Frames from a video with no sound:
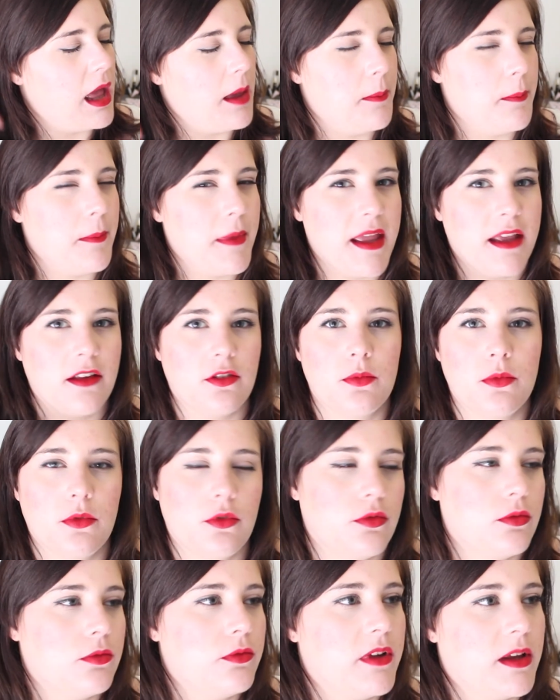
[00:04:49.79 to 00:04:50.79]
Mais je me
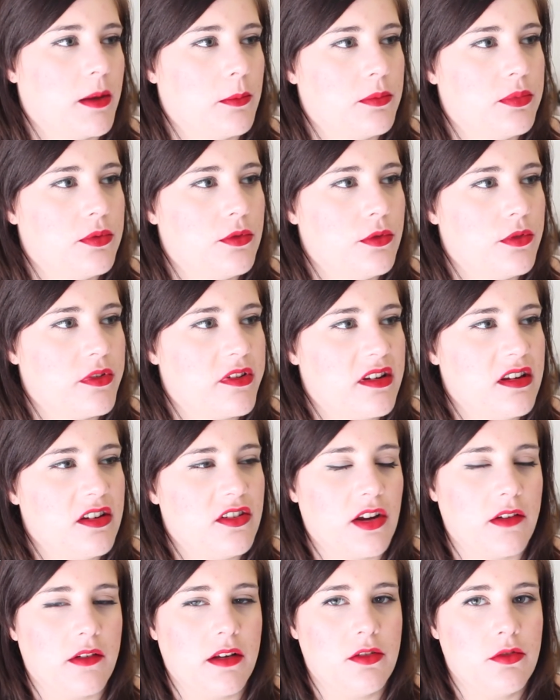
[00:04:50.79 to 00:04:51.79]
souviens plus si
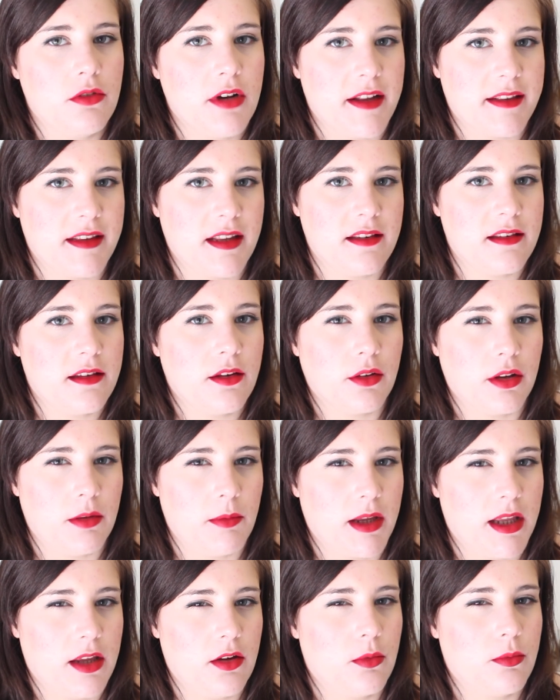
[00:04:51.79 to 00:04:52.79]
j'avais dû la tester en
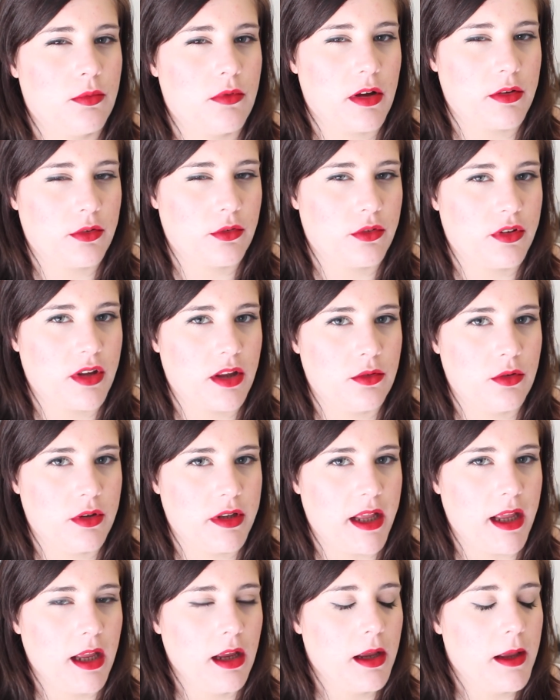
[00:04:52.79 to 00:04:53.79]
démaquillant pour voir ce que ça
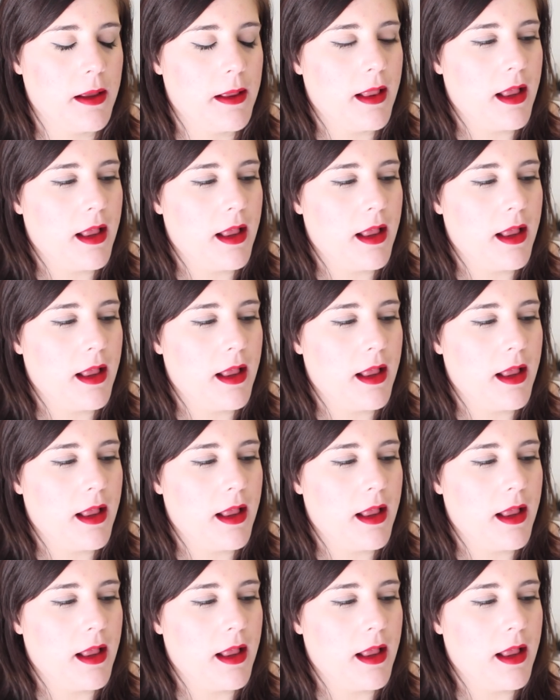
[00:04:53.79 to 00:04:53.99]
donnait